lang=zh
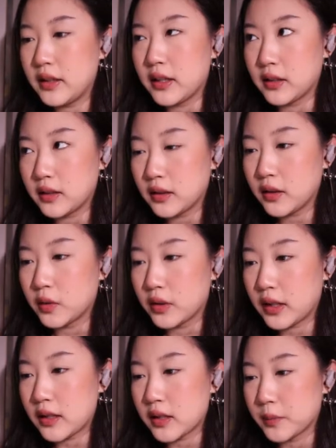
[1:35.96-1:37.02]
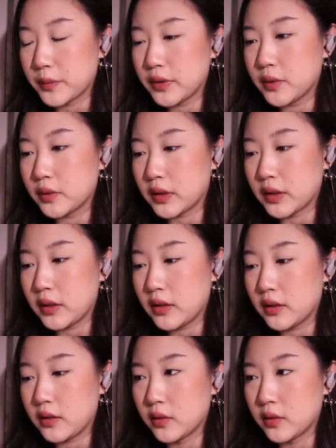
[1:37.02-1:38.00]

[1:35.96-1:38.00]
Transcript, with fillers: 练歌或者干什么都可以